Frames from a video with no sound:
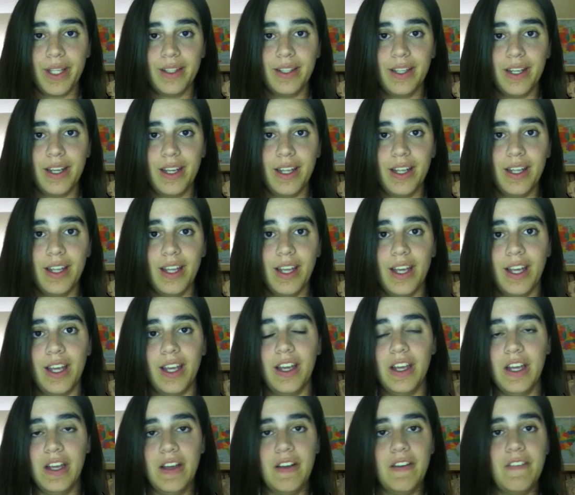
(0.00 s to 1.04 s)
entre
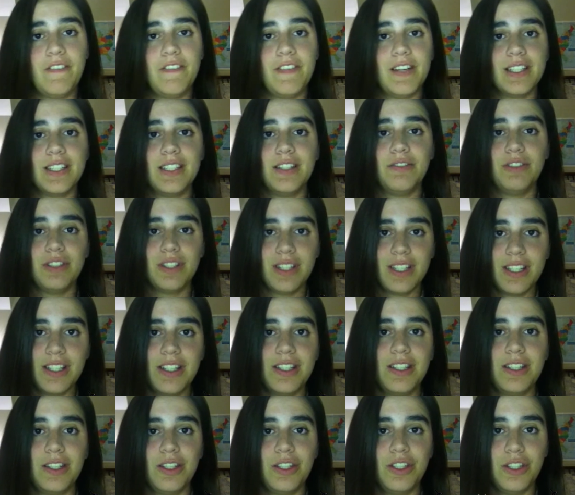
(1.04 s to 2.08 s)
fazer você se
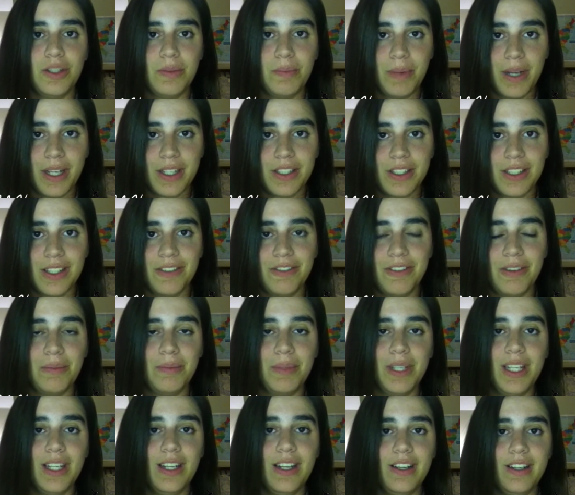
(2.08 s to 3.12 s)
sentir parte da
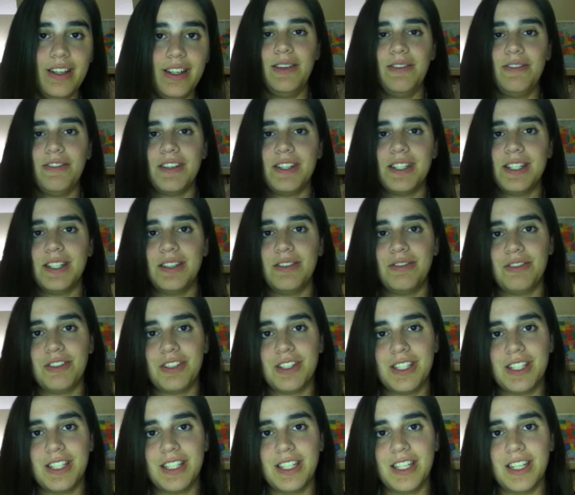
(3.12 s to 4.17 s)
família e fazer
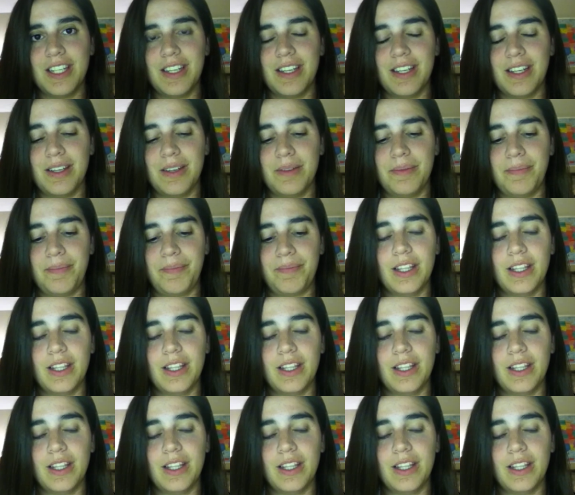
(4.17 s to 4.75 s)
você